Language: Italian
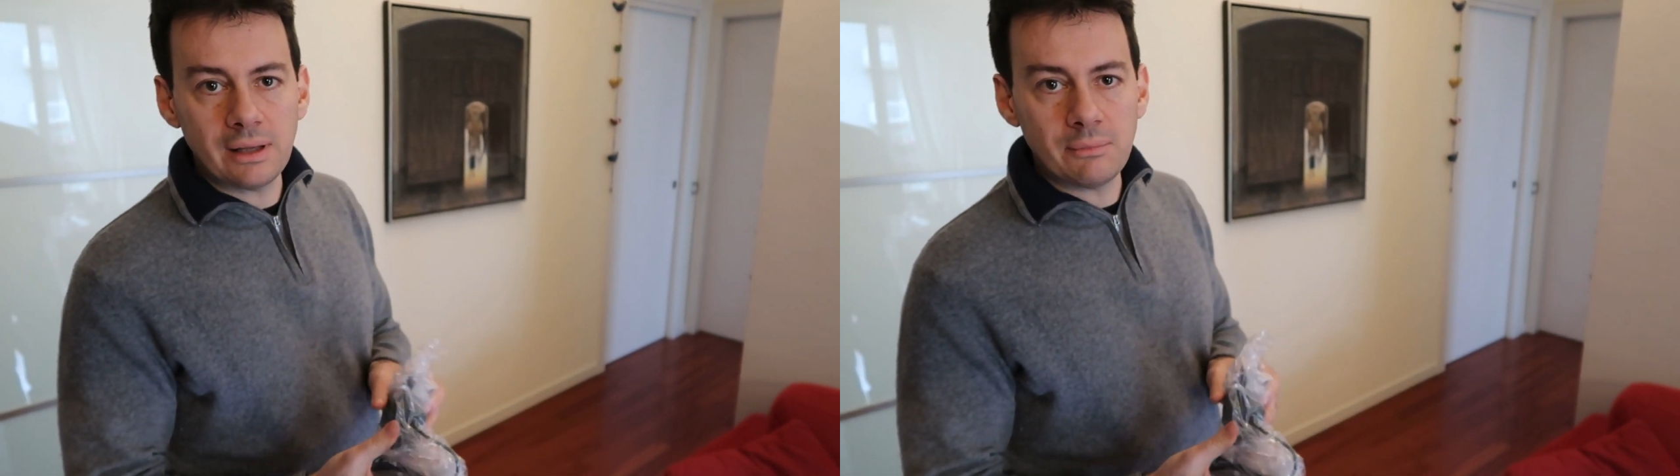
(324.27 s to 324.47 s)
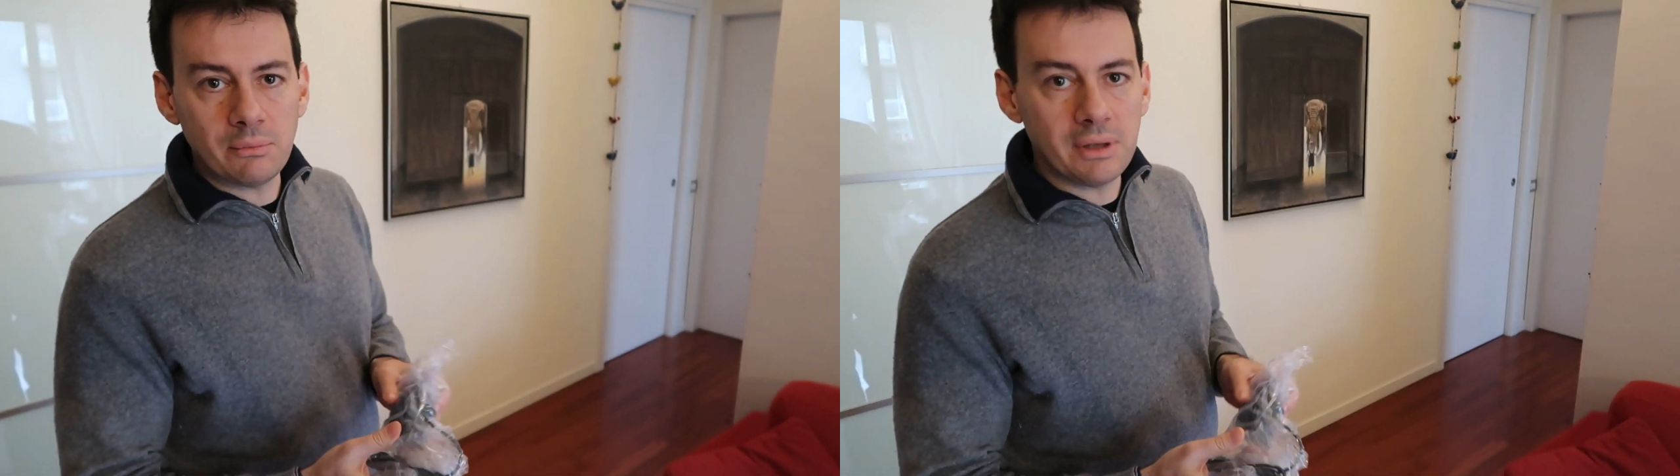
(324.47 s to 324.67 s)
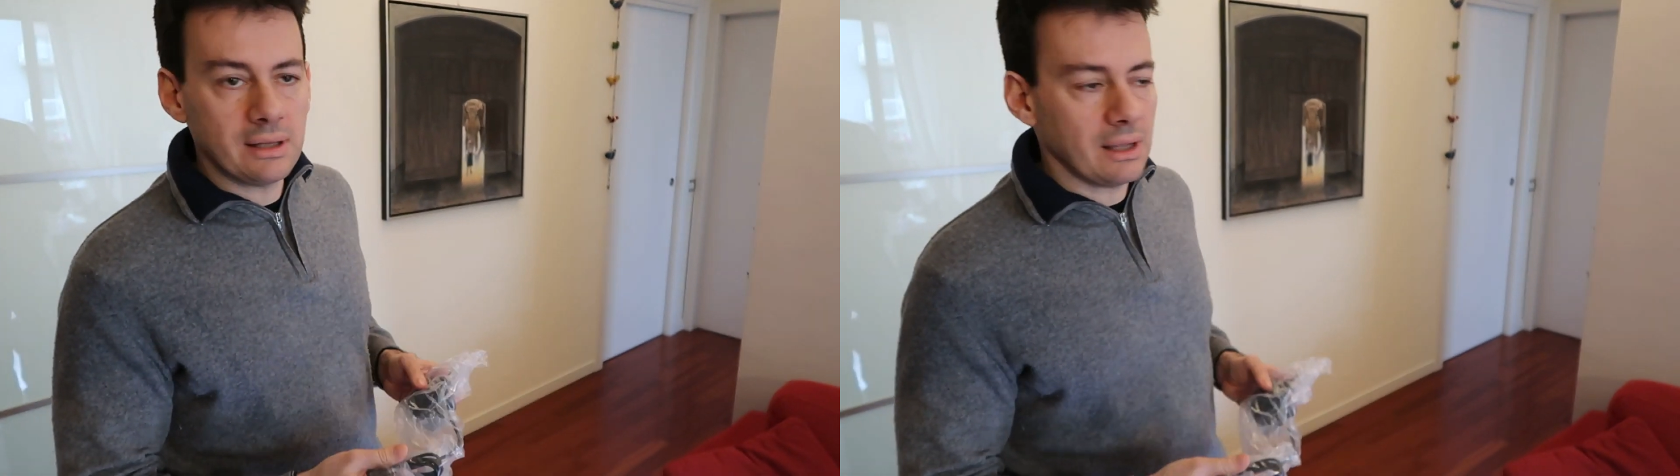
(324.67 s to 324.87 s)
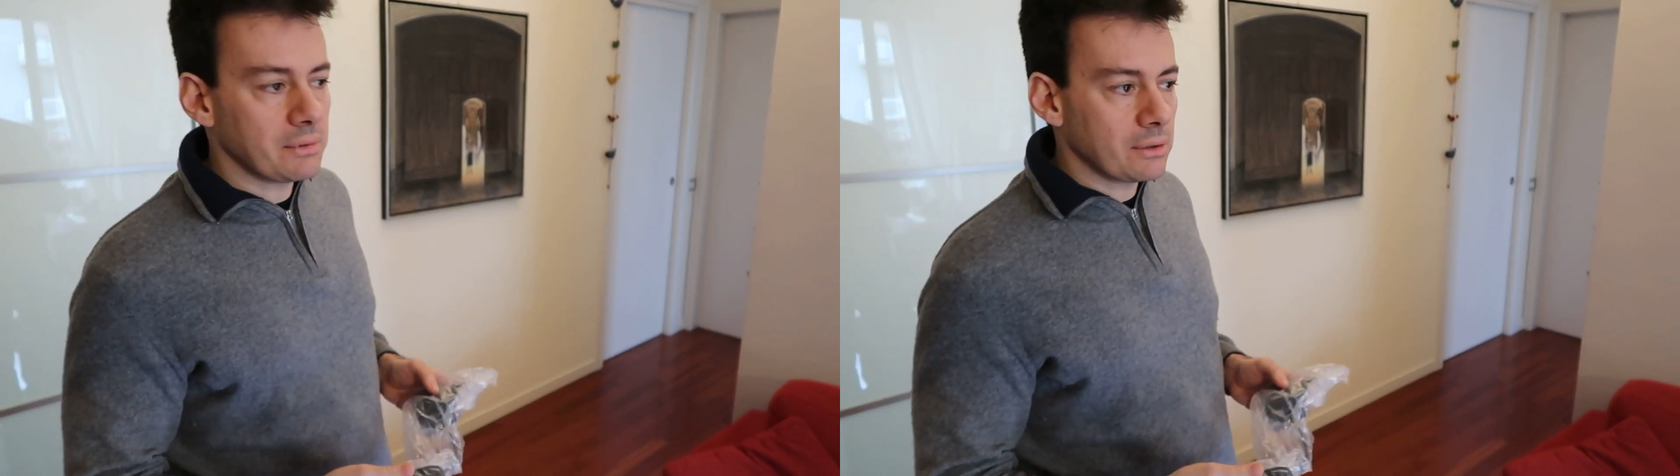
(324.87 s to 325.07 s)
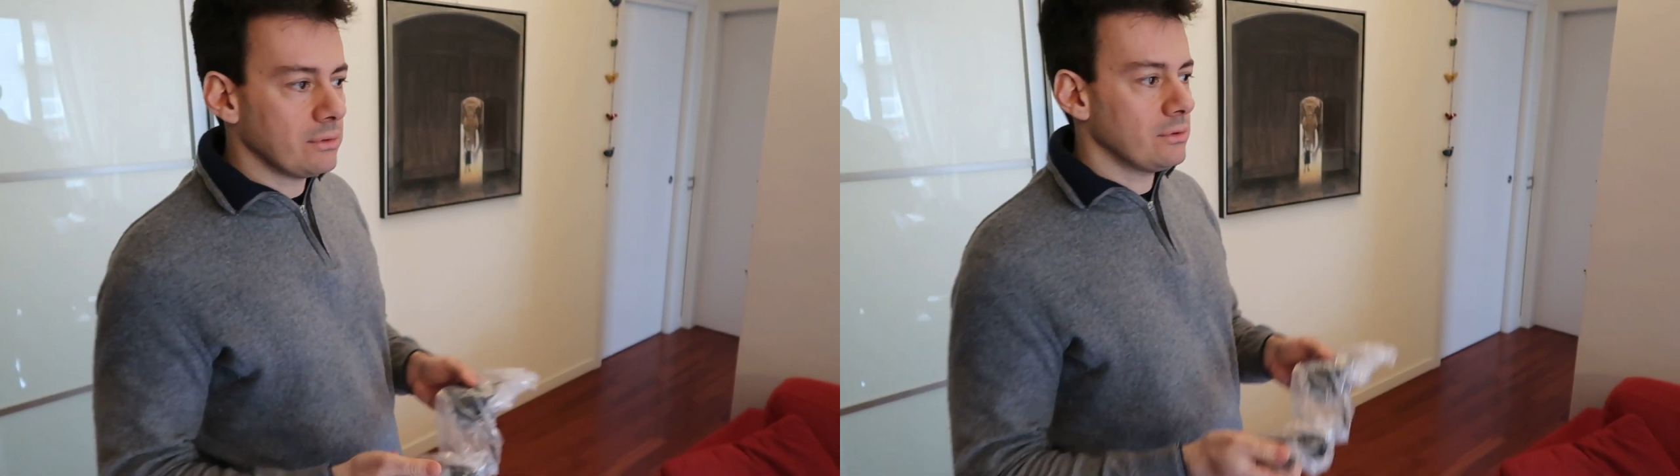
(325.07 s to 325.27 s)
in mobilità
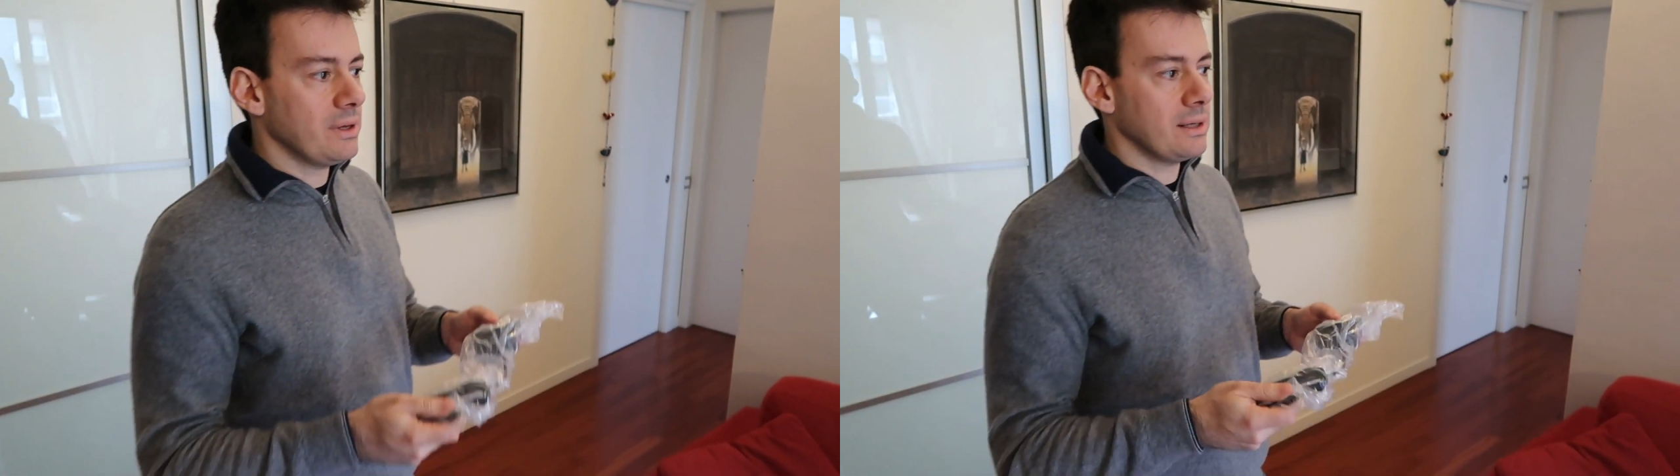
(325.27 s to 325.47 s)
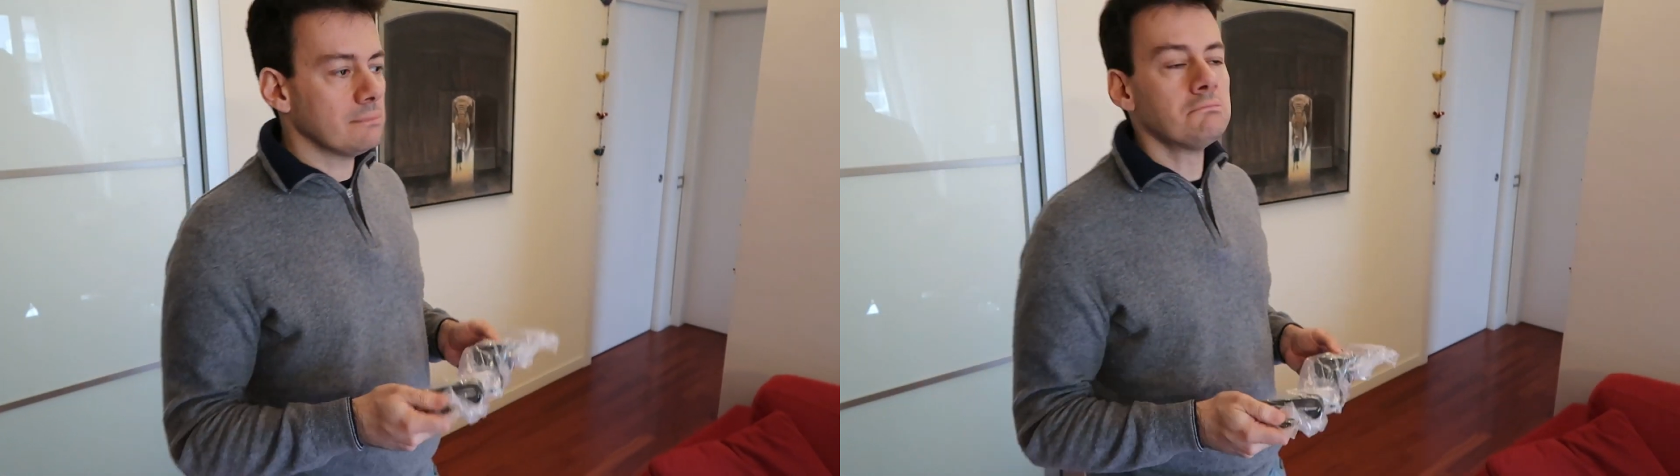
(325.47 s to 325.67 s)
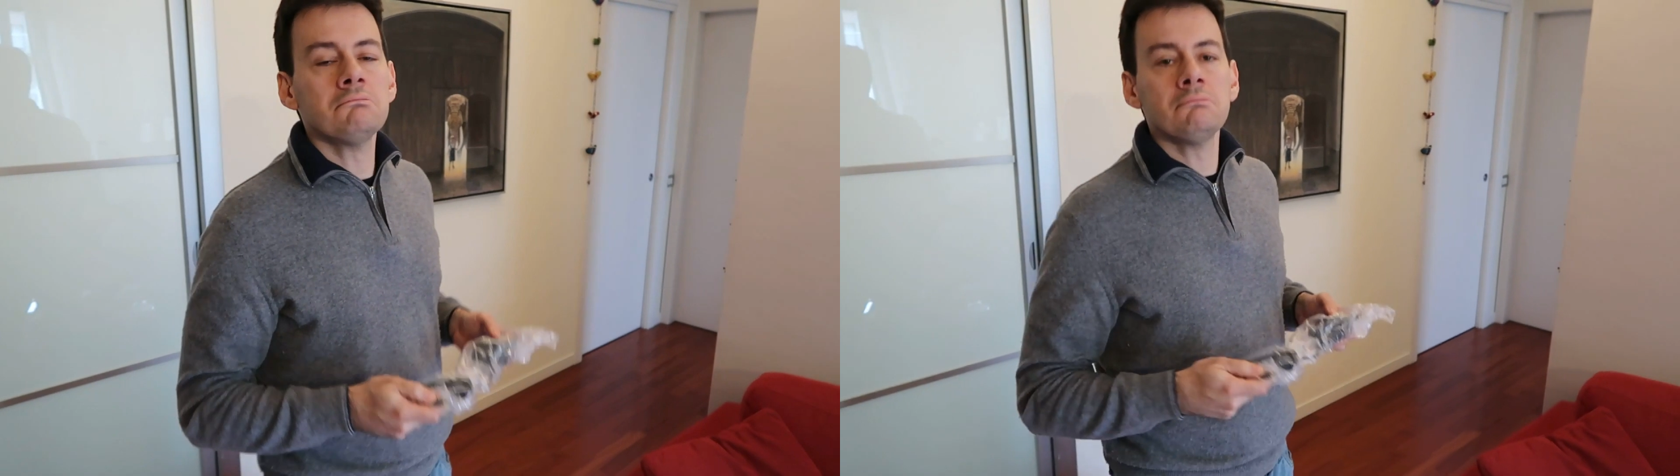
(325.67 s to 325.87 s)
per cui domani